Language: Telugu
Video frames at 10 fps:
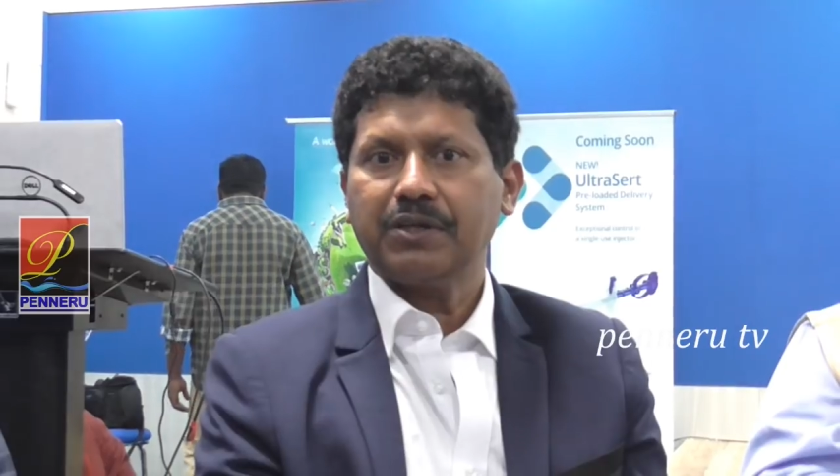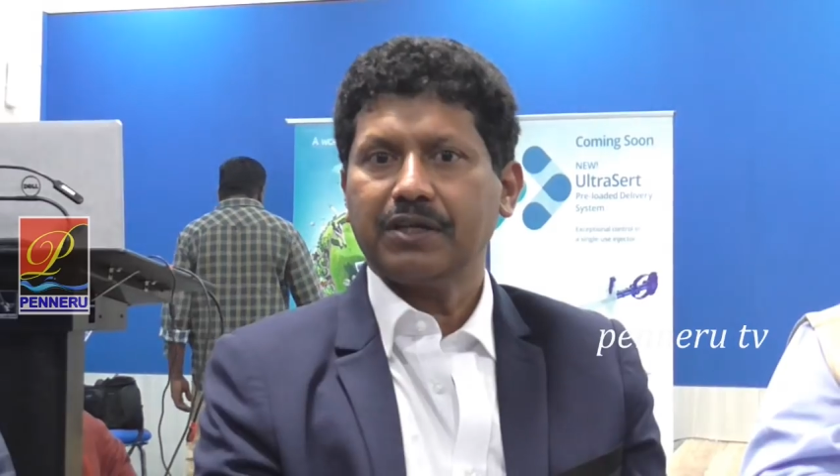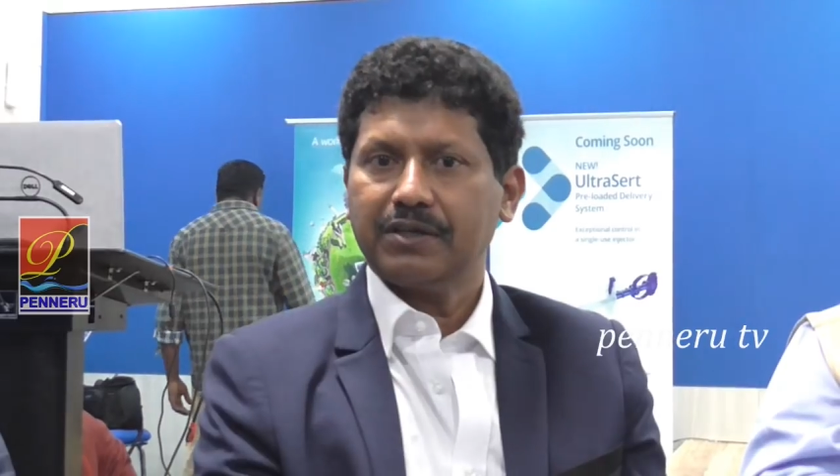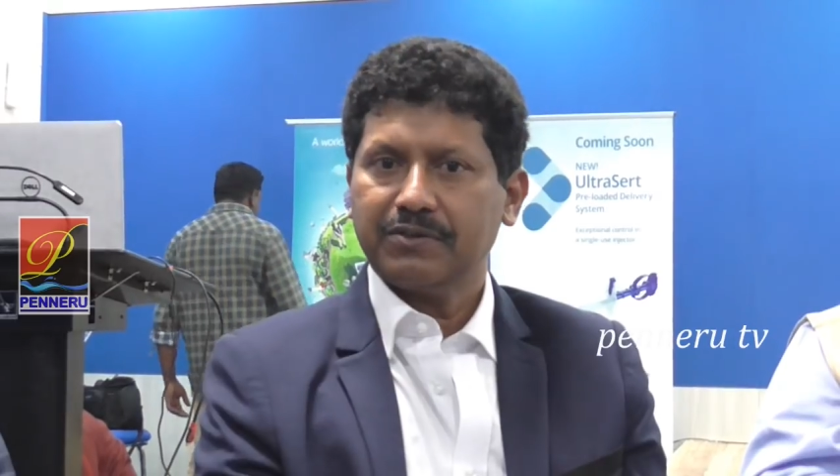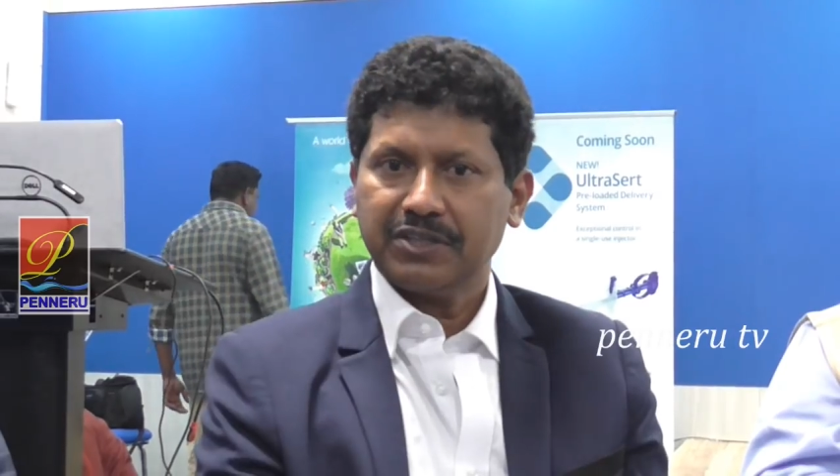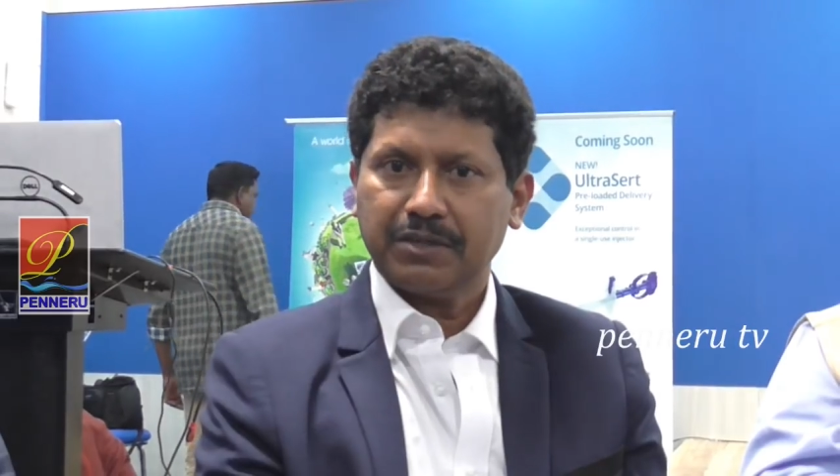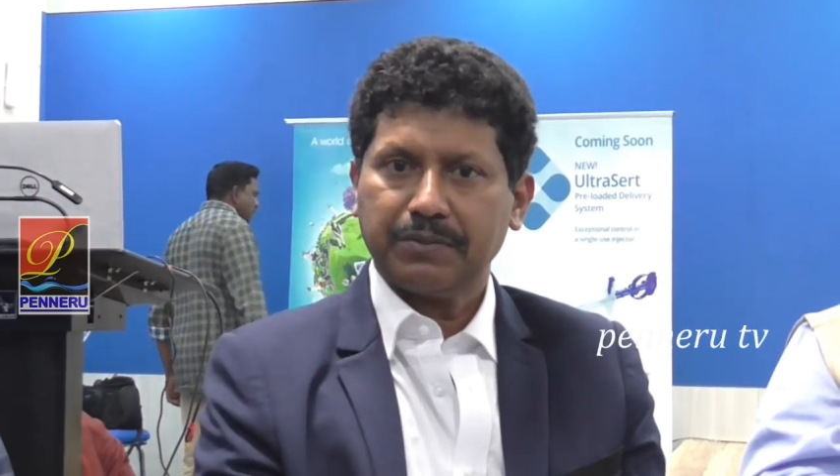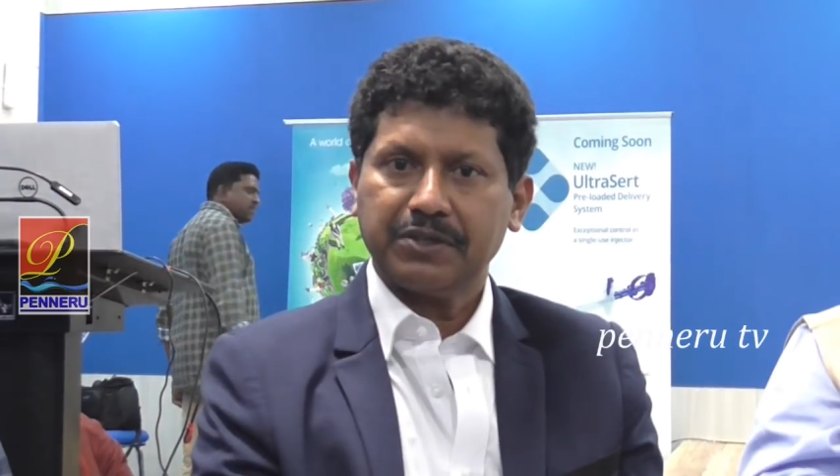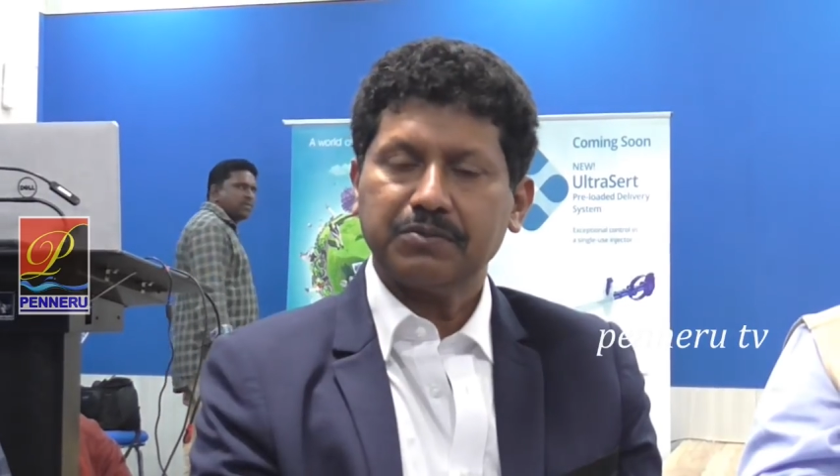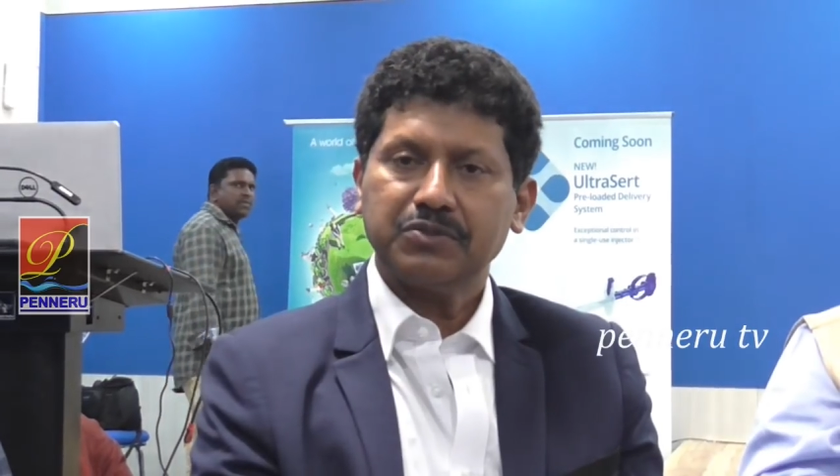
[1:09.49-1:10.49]
అయితే
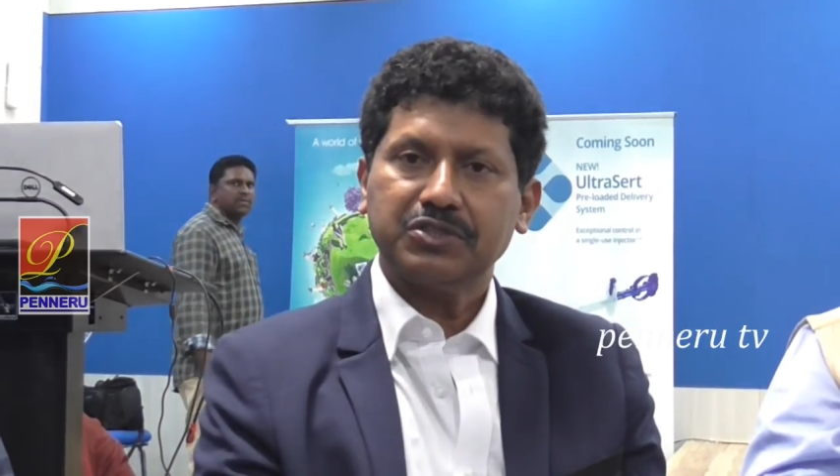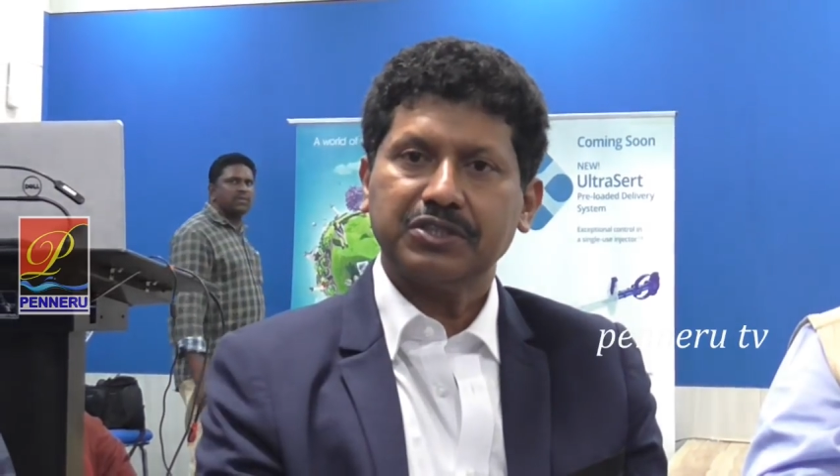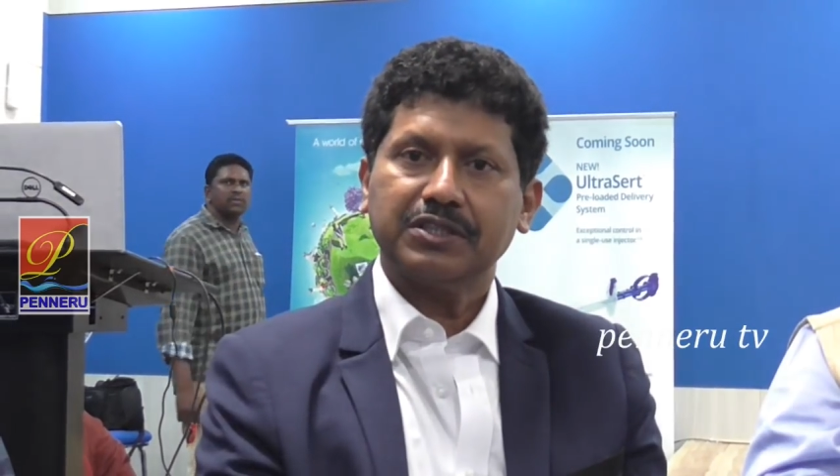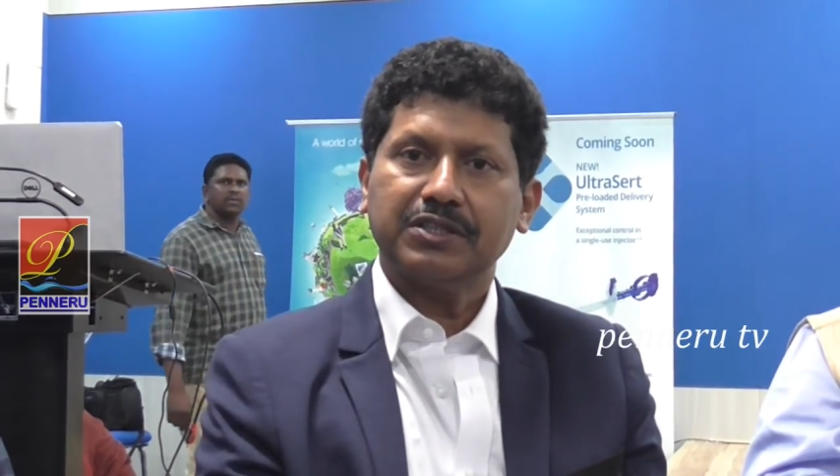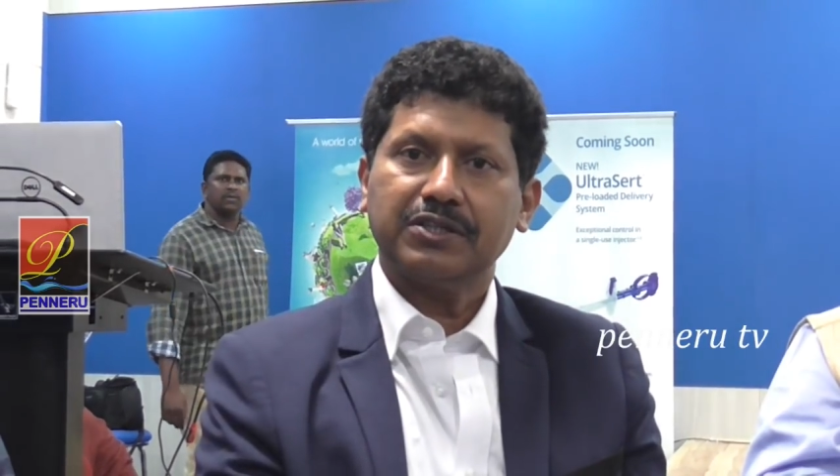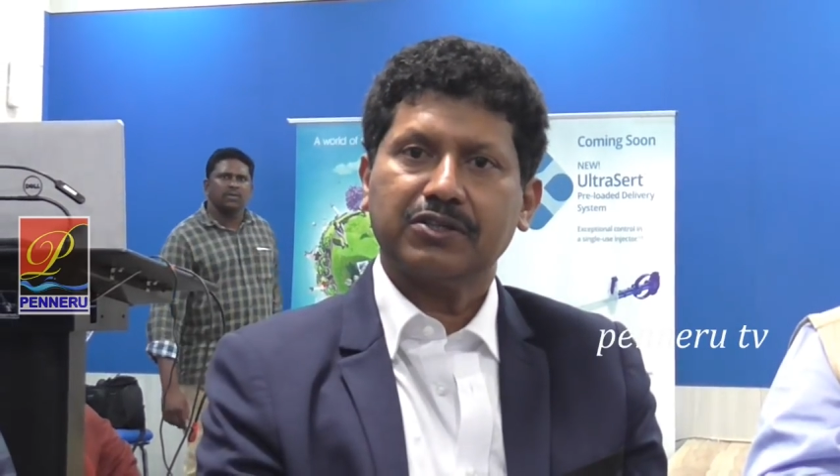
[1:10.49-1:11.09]
ఇప్పటిదాకా పార్టీ